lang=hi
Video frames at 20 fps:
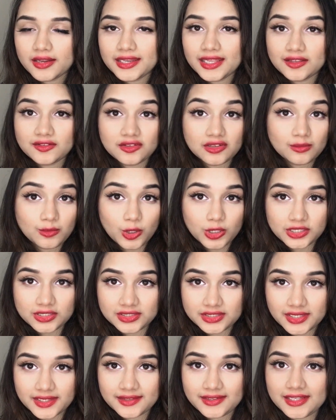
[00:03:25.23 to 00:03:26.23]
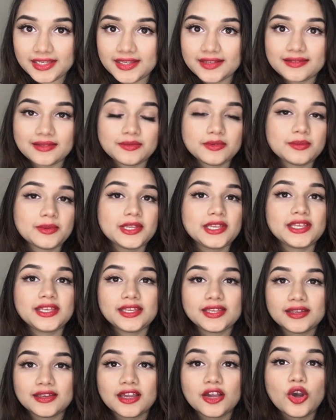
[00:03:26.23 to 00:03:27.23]
टेक्सचर बहुत अच्छा है ठीक है सबसे पहले
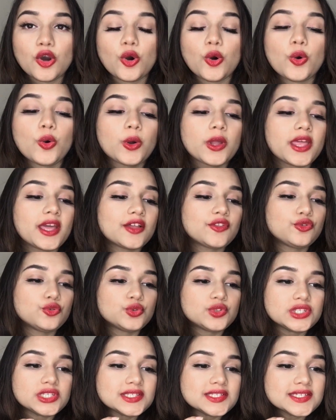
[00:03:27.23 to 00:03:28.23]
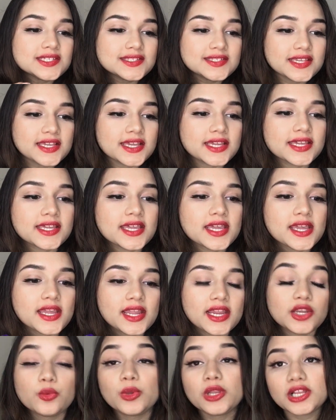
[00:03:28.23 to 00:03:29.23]
ये हो गया दूसरी चीज़ ये कि
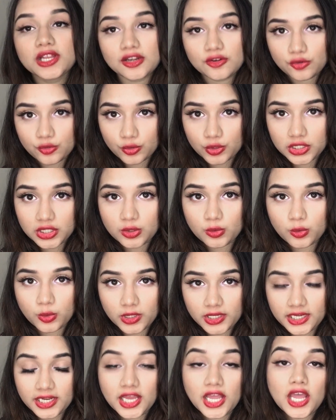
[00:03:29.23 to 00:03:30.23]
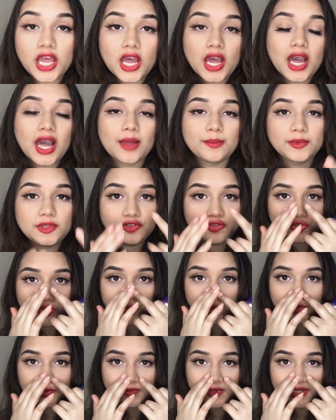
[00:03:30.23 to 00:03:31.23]
इट विल कंट्रोल योर ऑयल आपकी जो
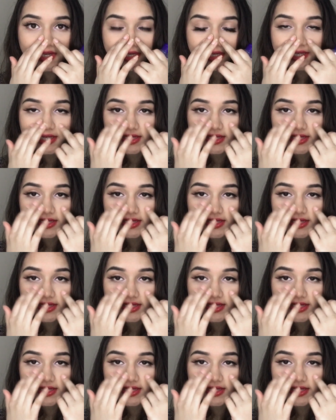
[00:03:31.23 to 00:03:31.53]
नोज़ वाला